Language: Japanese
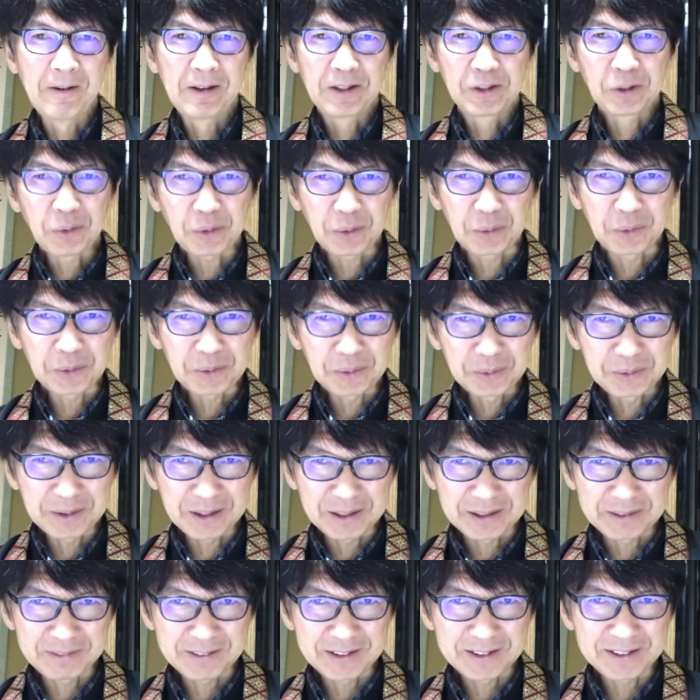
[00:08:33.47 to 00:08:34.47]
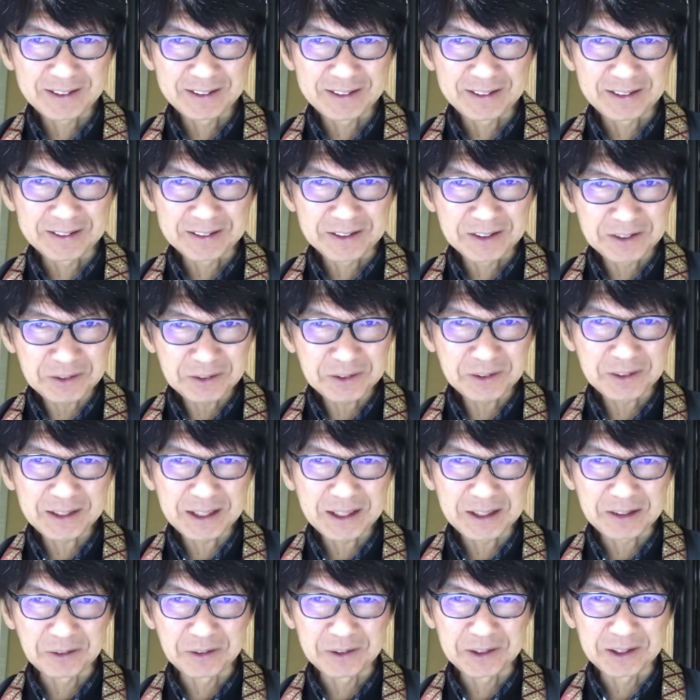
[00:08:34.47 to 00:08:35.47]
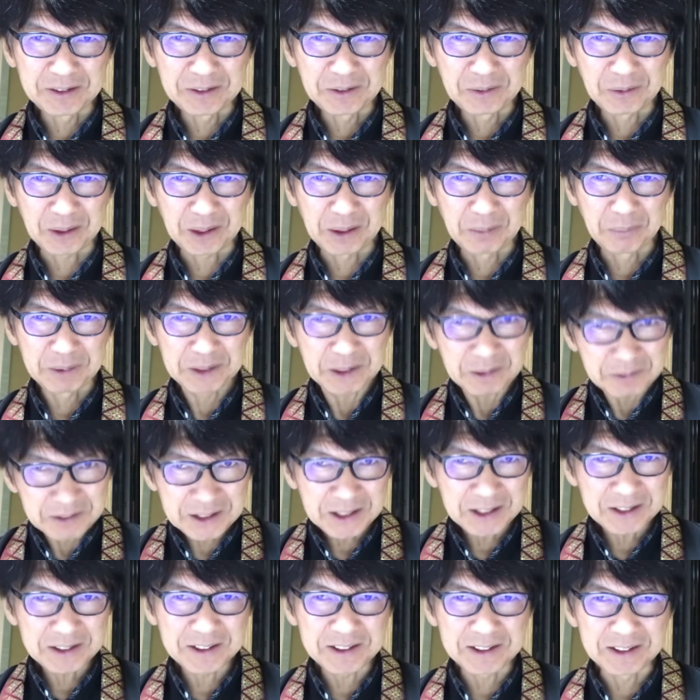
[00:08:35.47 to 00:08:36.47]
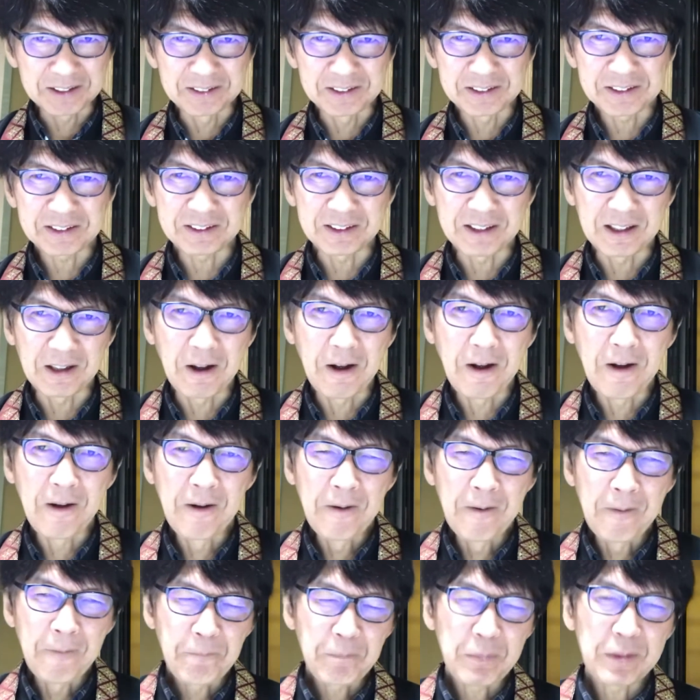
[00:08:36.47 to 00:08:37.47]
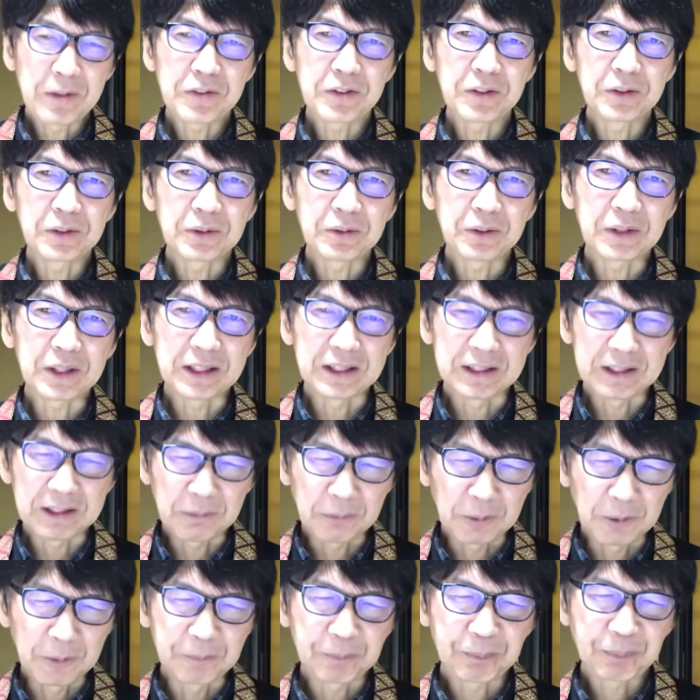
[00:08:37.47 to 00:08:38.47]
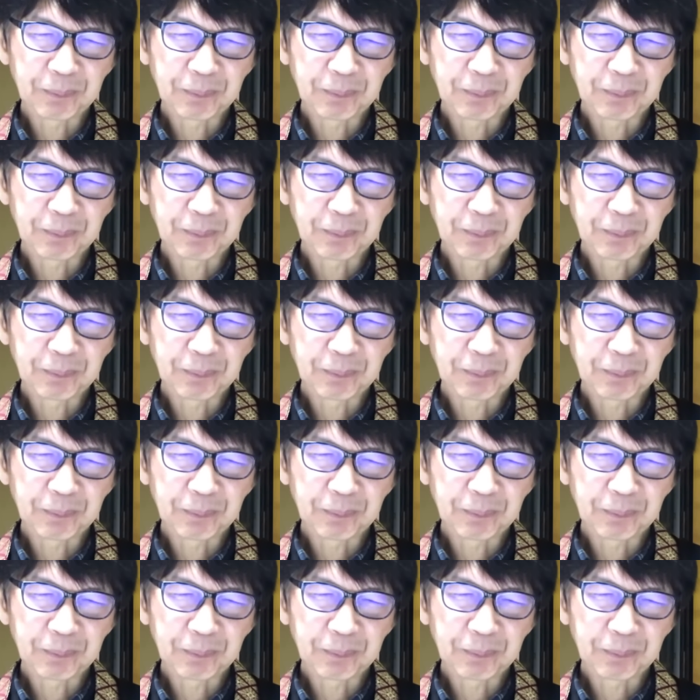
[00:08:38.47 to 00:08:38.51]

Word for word: 夜ほとんどありませんからずっと太陽照ってるからめちゃめちゃ暑いんですわ。でそういう時にでも